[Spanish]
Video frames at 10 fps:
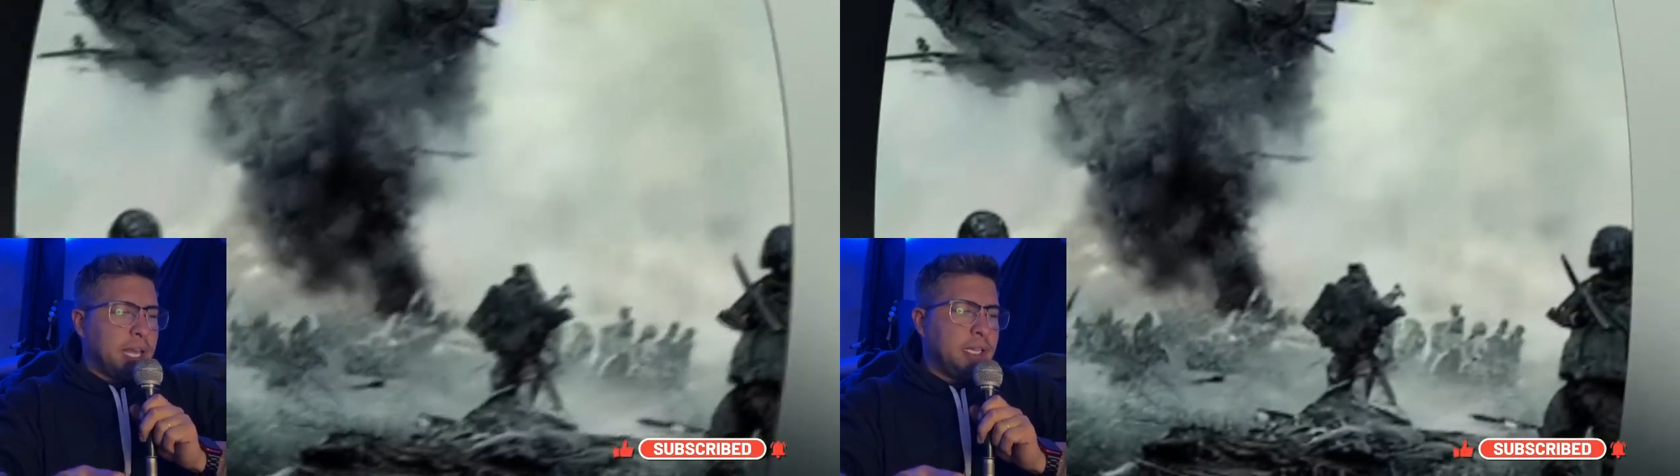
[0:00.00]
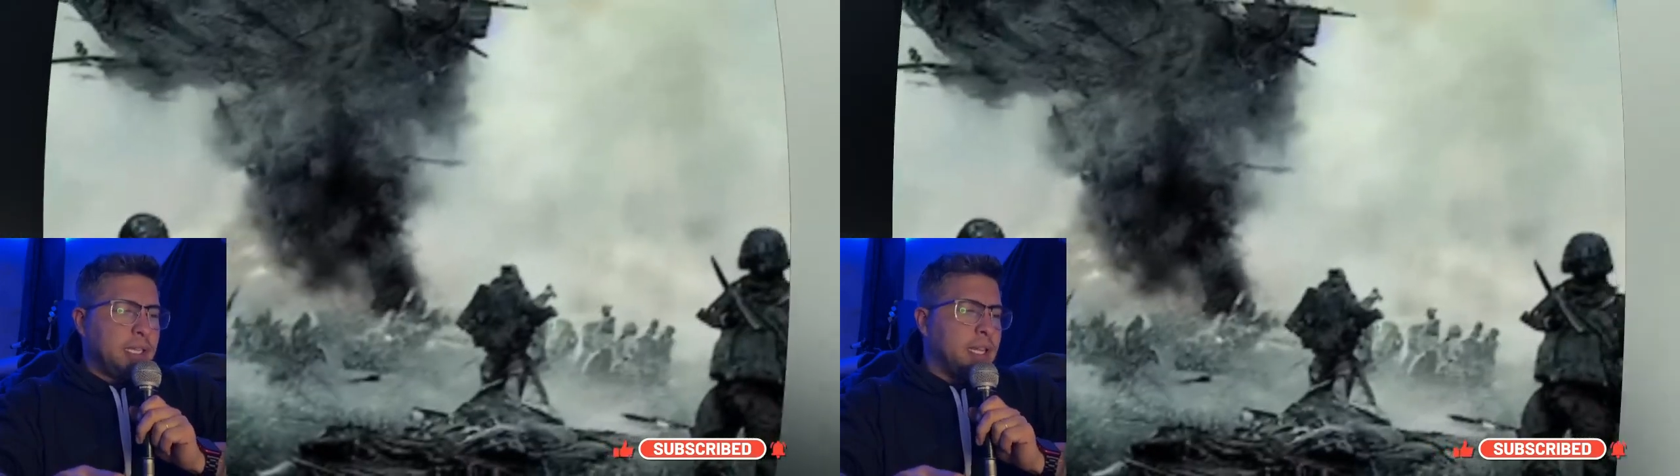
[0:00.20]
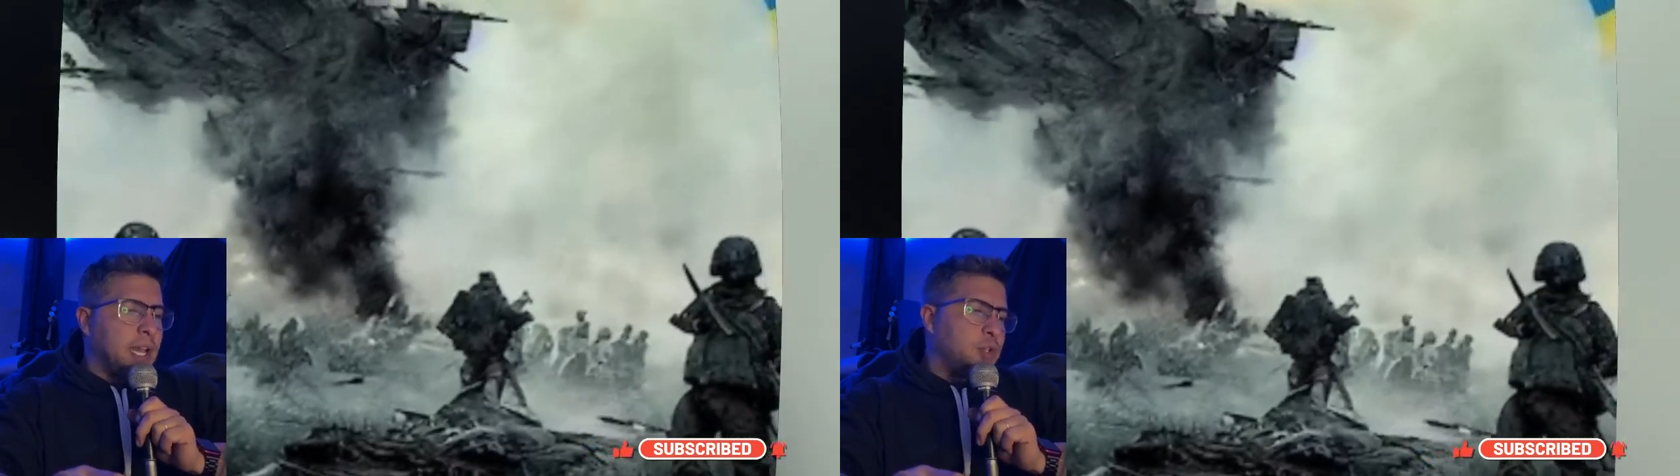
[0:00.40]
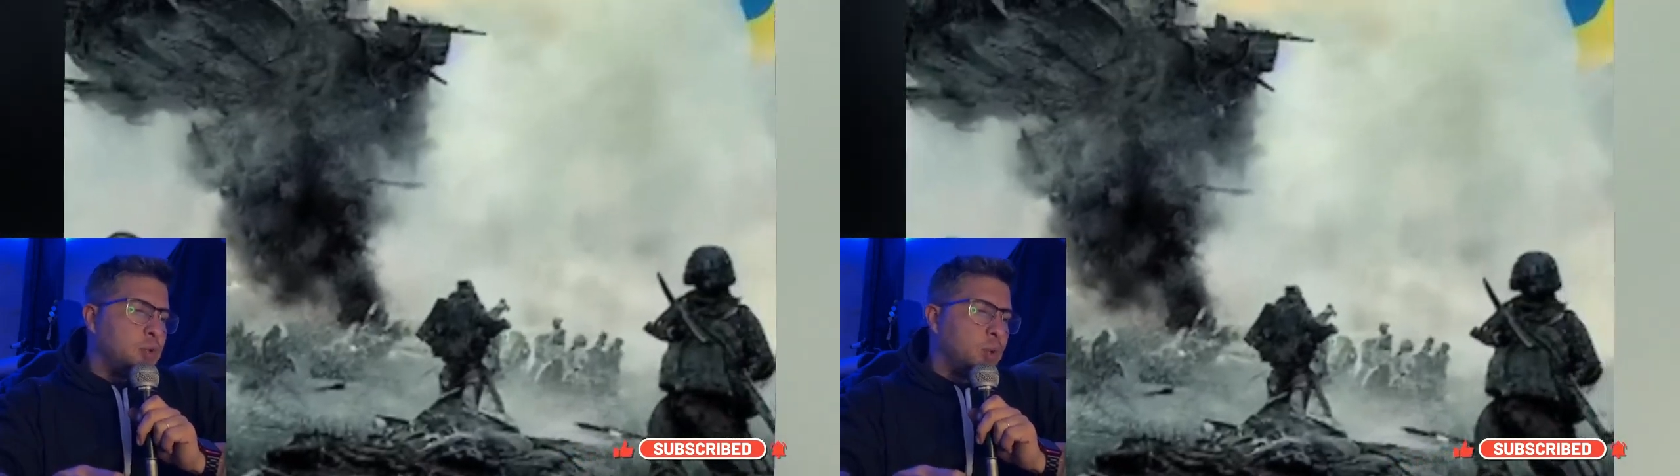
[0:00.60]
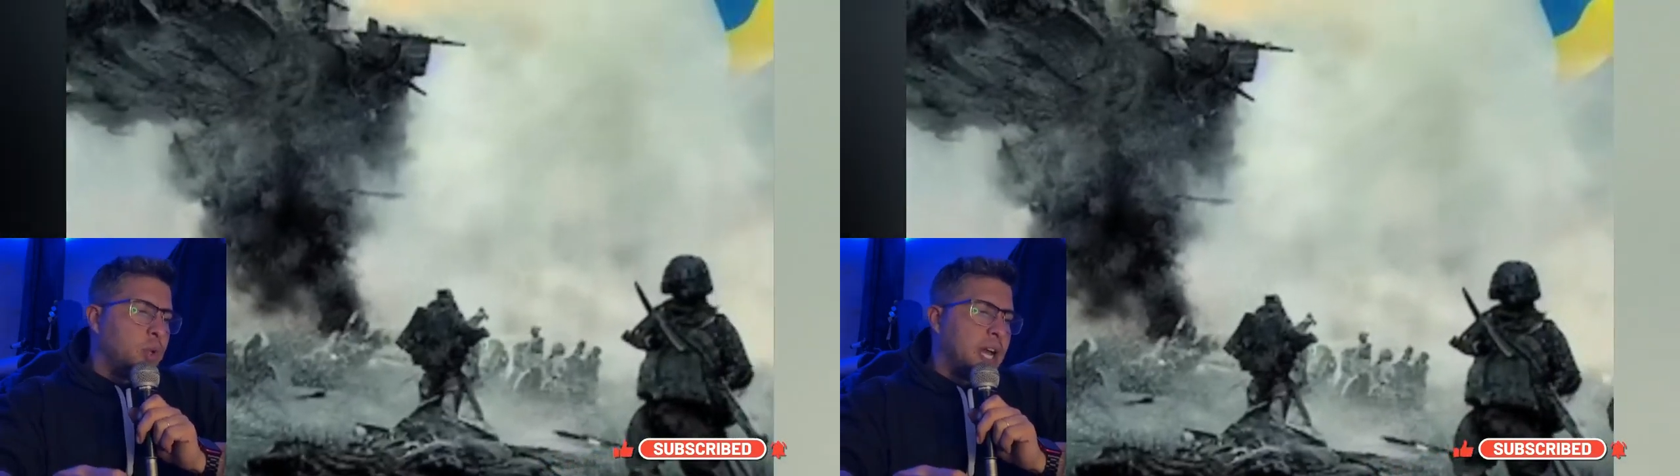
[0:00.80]
de
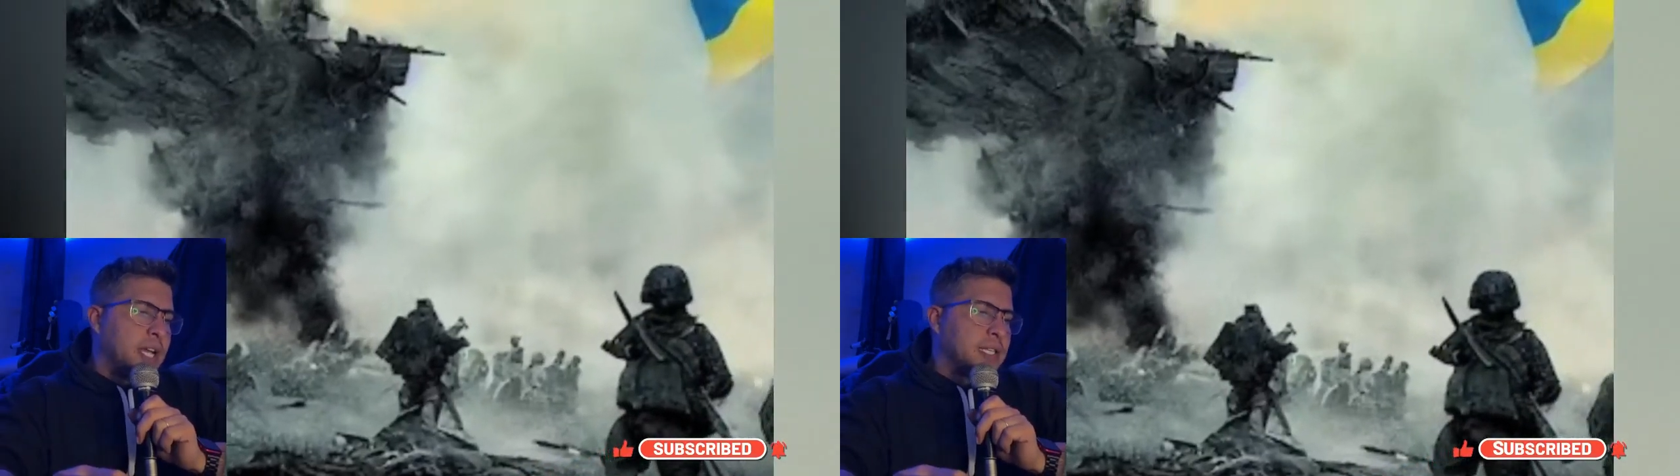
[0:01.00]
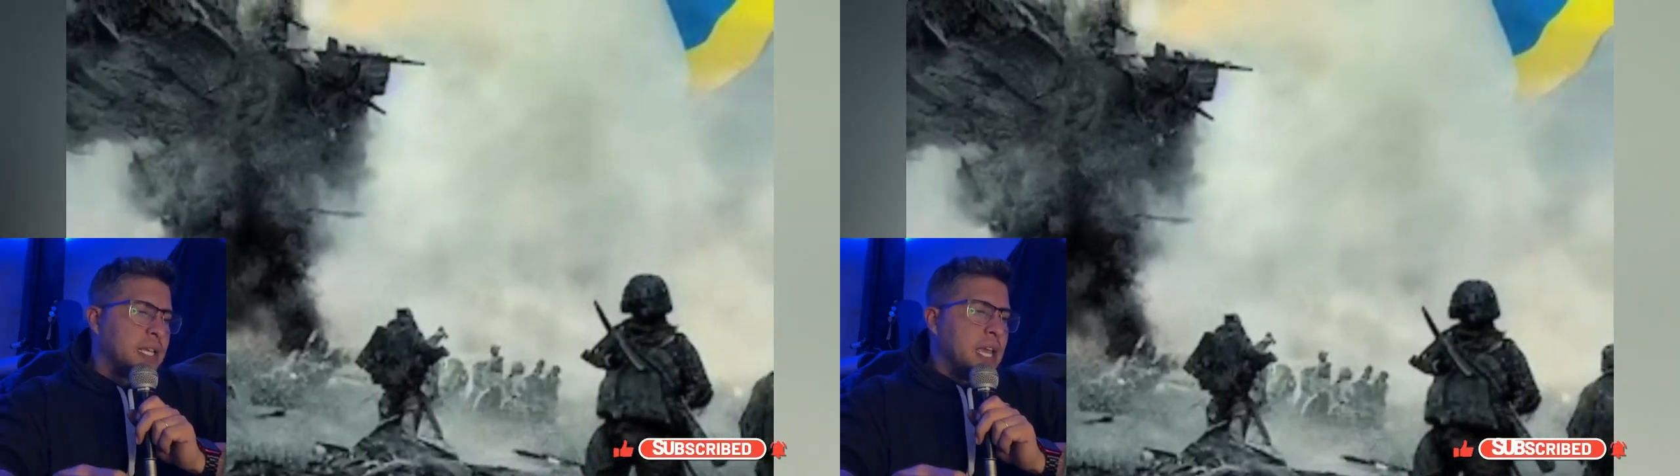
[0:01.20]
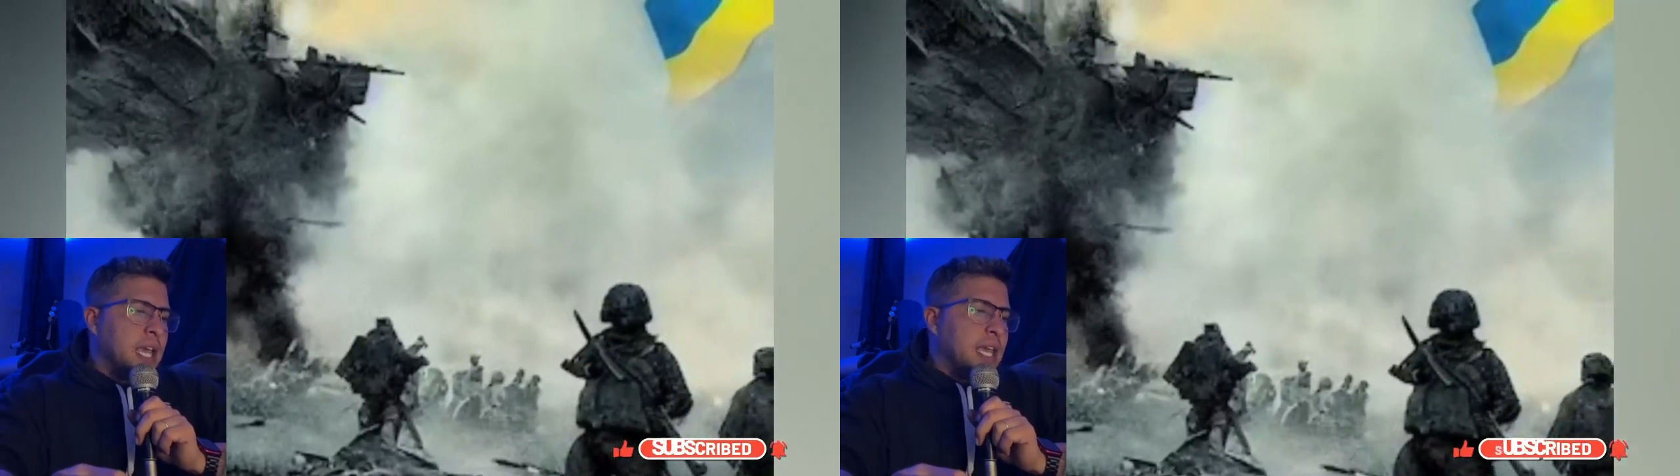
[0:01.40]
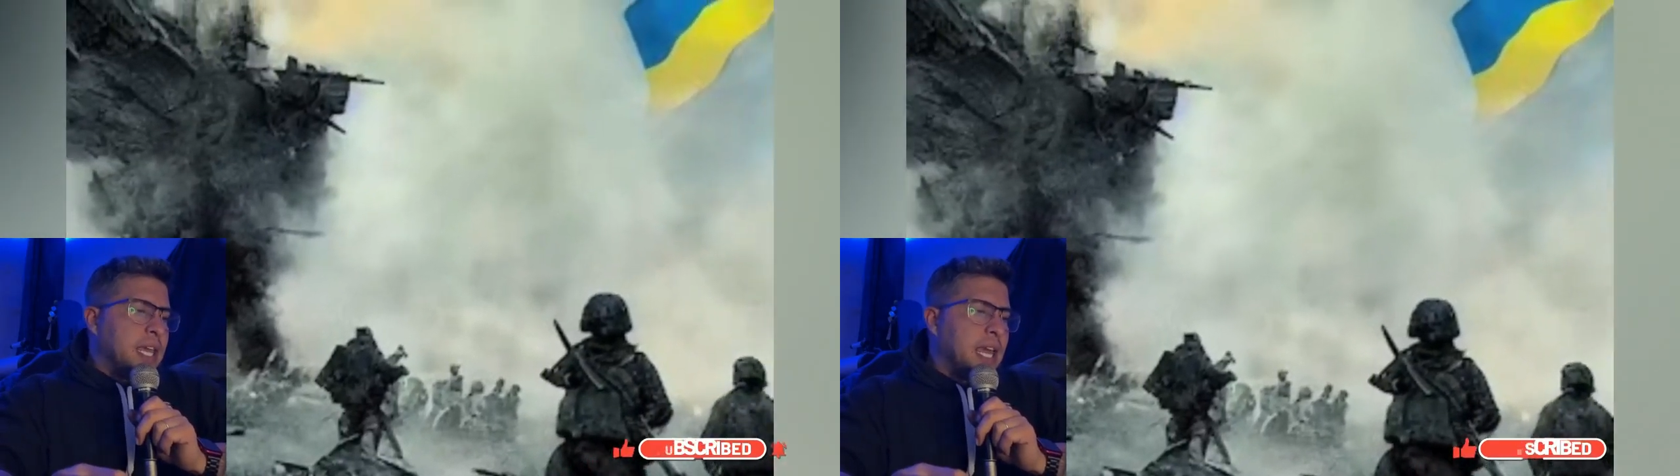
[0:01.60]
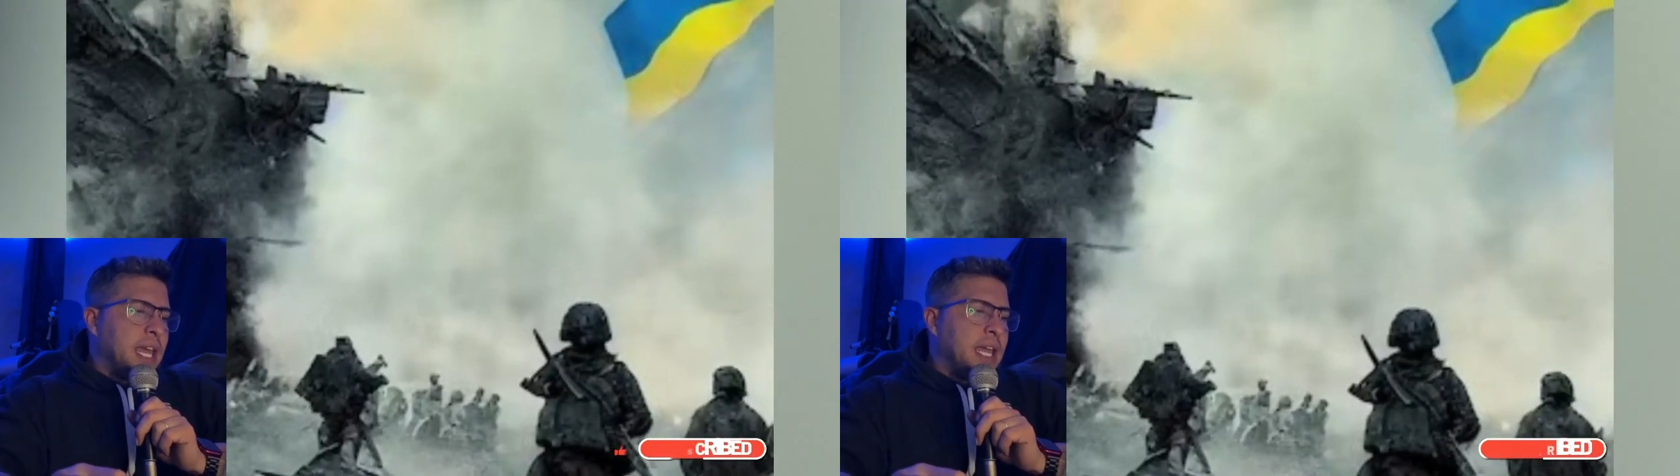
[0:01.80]
ayudas que